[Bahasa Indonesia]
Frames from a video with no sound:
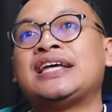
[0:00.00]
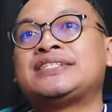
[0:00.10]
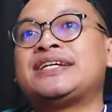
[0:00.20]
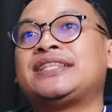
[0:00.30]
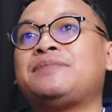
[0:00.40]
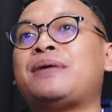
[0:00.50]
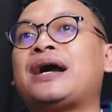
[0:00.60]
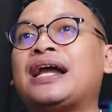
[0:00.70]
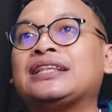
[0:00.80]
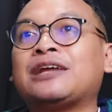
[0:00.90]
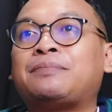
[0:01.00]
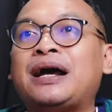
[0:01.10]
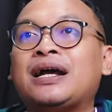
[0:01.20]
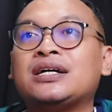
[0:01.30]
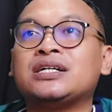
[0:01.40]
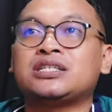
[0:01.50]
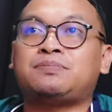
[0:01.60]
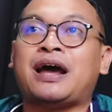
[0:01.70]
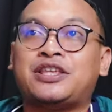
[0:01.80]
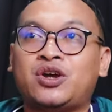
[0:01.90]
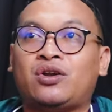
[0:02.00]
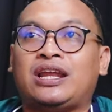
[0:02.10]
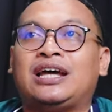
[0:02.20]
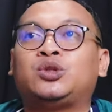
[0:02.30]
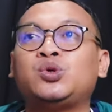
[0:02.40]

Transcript: Jadi bakal terbang ke Spanyol ya.